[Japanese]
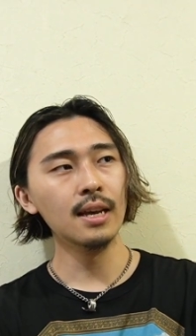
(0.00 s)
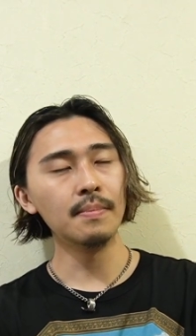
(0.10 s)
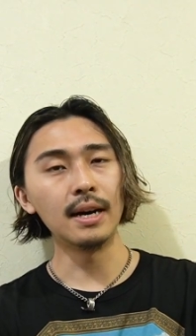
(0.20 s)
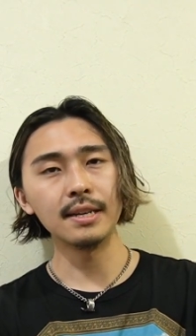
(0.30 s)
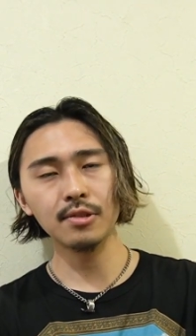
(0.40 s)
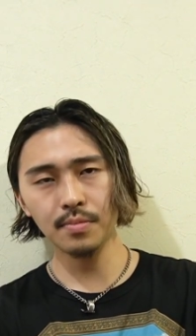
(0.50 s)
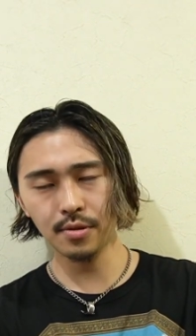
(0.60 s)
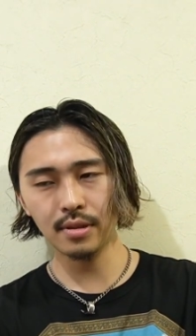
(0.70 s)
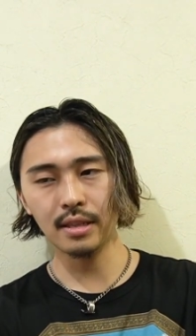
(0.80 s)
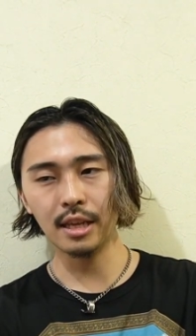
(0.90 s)
まあ、遊
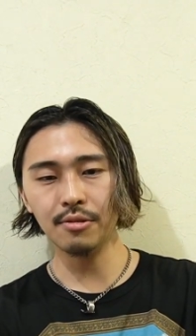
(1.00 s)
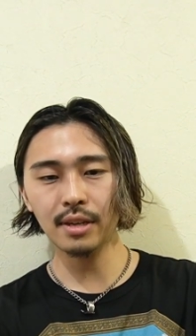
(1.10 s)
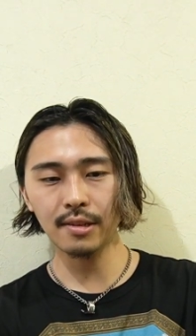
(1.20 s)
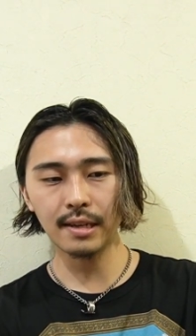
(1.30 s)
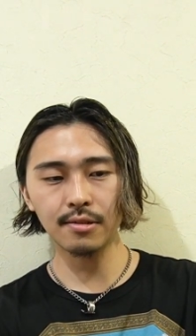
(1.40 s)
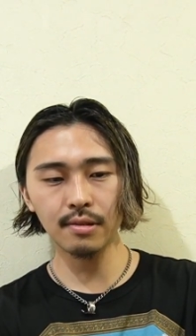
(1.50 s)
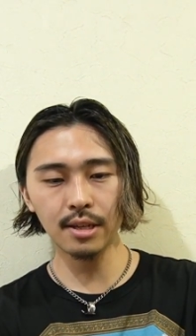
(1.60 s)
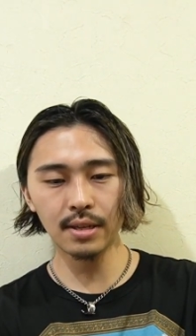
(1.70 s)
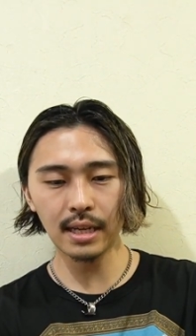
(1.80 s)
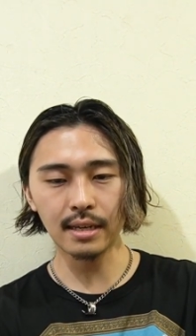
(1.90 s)
ぶって言うけど遊ん
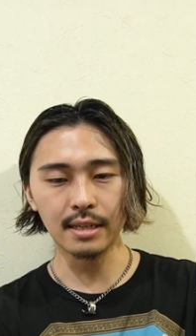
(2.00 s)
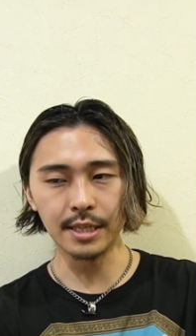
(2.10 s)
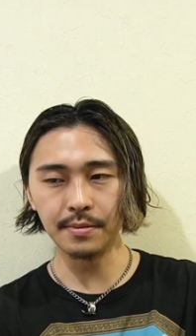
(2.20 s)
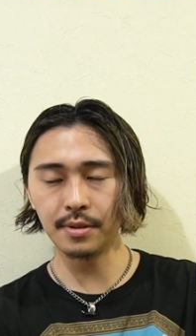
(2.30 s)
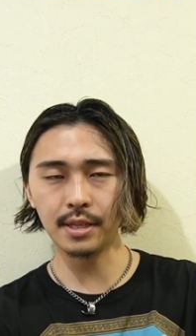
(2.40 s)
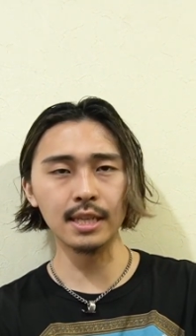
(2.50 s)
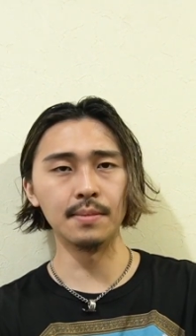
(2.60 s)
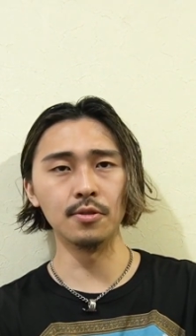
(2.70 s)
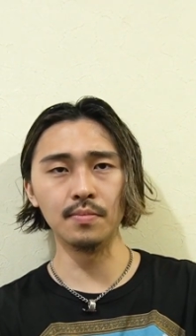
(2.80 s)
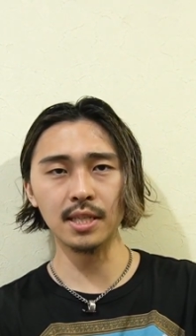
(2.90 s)
でる中で自分の好きな
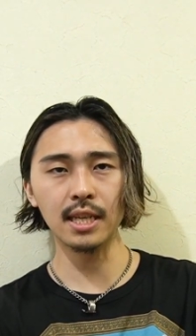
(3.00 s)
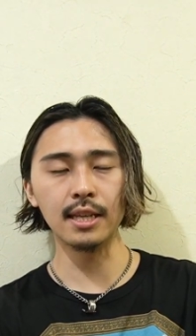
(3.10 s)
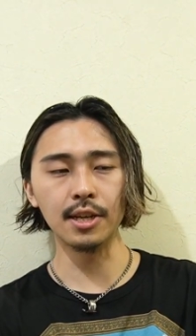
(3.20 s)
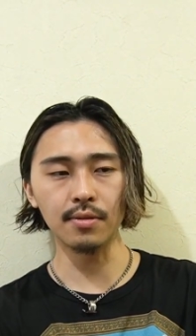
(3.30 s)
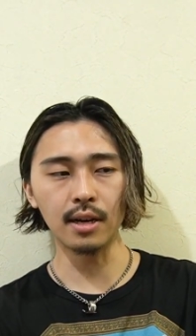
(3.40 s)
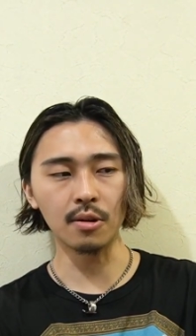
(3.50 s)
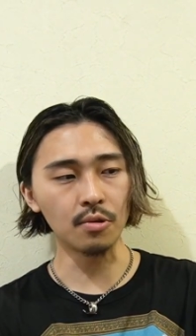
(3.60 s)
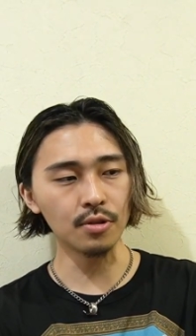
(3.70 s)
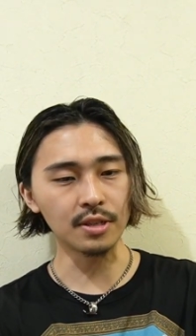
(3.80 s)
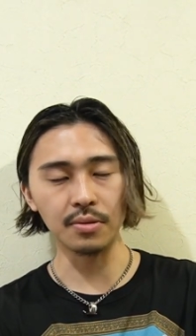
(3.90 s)
もの見つけたりとか
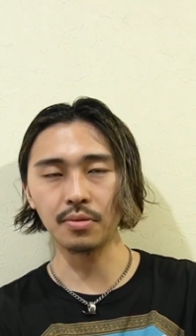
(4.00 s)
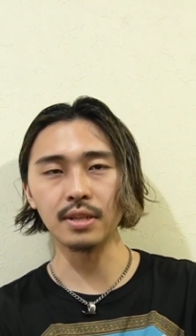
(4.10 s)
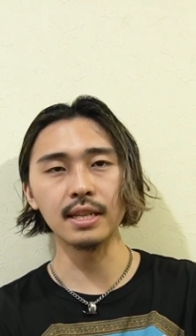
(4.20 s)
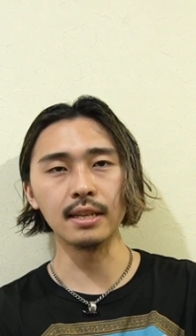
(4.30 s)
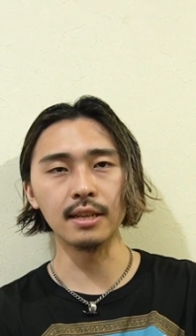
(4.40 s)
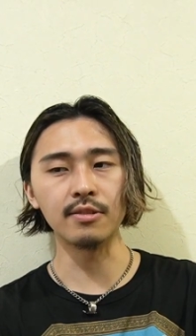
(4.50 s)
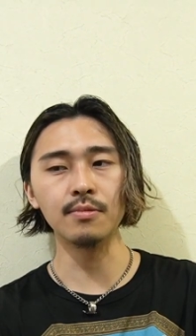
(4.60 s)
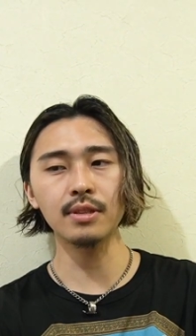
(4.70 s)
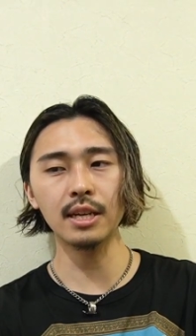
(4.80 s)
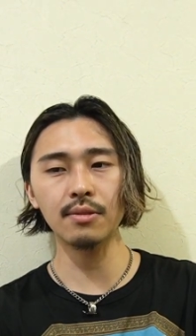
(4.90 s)
こういうの仕事にしたいなと
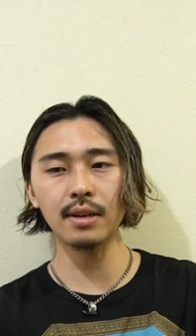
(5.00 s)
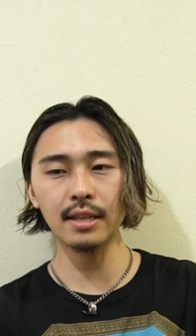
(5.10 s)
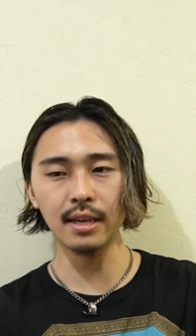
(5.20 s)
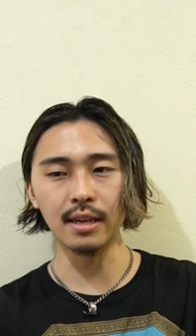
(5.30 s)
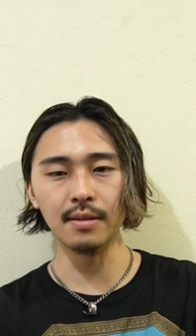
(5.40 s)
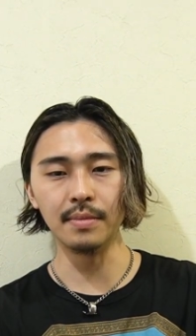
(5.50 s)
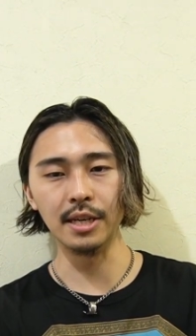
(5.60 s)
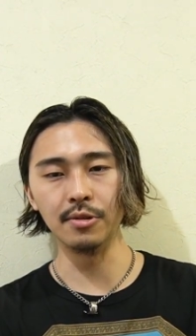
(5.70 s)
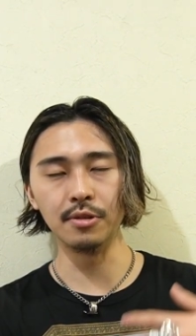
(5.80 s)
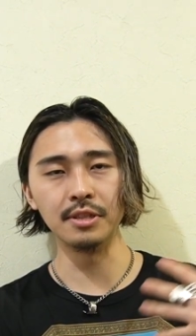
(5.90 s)
思ったりとかでま
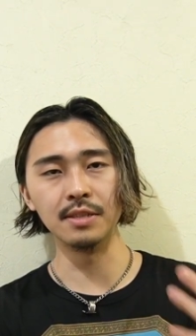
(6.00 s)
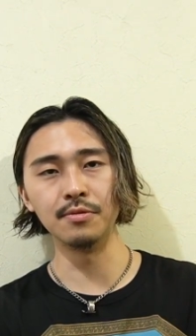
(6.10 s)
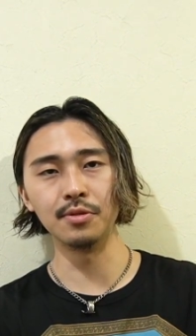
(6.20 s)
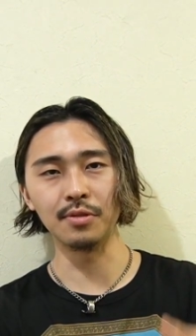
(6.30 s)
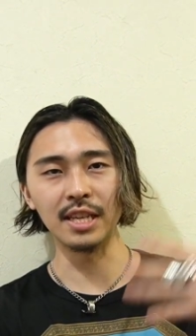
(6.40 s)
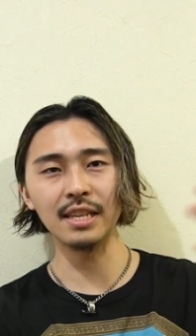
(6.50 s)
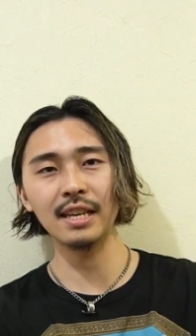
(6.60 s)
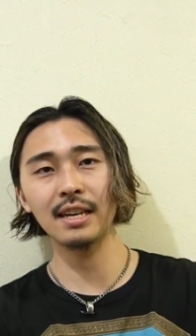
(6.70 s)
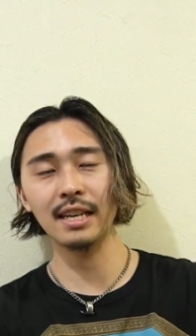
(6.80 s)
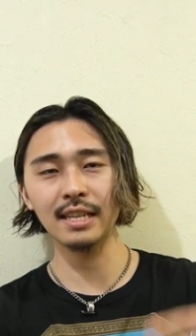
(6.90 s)
いろいろ自分の人
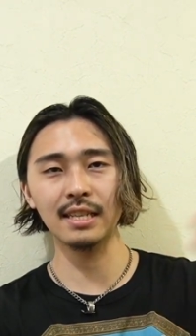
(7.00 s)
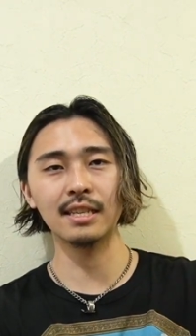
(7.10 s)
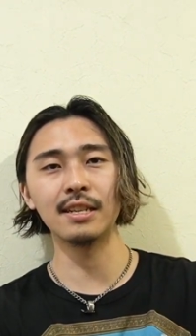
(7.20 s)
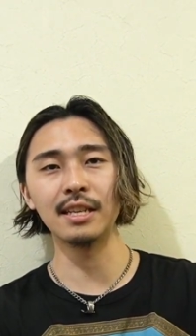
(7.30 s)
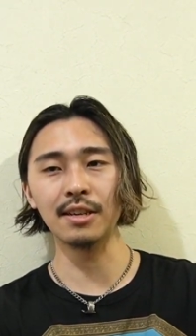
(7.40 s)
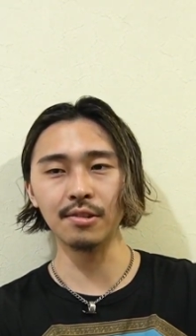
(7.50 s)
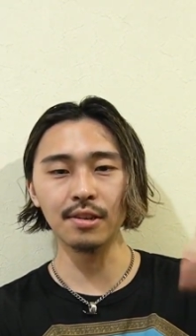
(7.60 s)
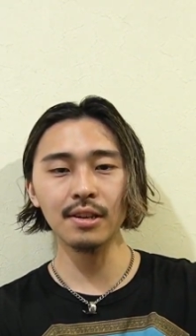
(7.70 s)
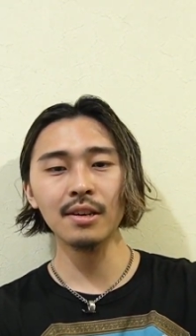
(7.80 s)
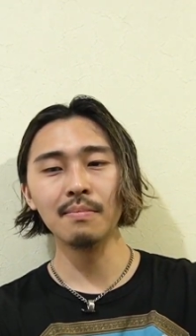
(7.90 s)
間が形成されていく、
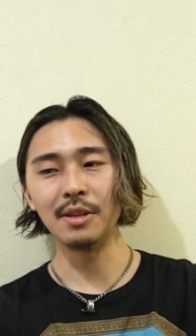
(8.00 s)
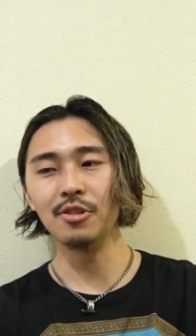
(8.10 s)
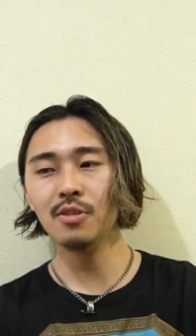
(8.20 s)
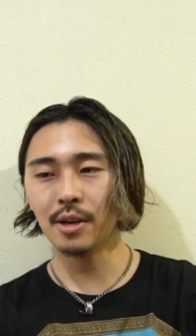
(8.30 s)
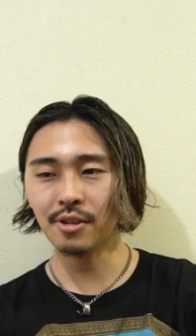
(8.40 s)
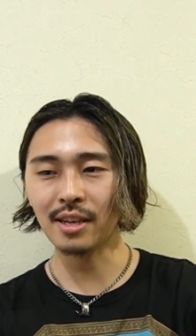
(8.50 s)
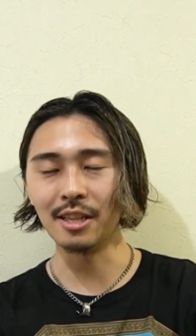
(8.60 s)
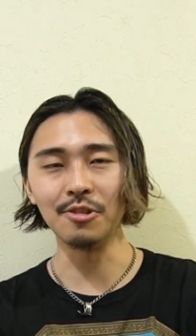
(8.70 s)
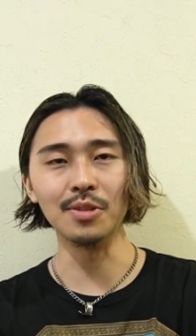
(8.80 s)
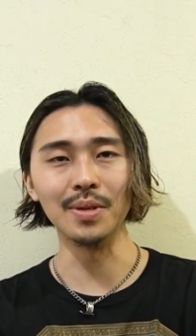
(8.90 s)
まあ、ぬるま湯期
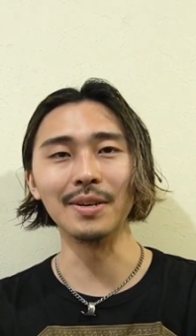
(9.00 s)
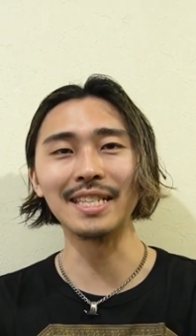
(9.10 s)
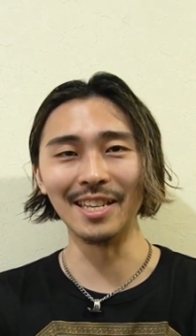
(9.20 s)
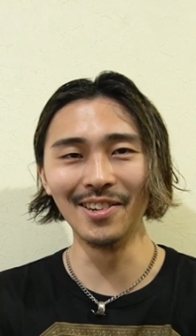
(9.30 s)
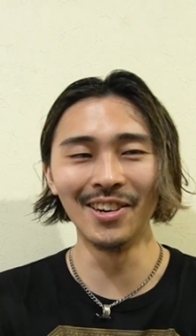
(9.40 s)
間っていう人もいますけど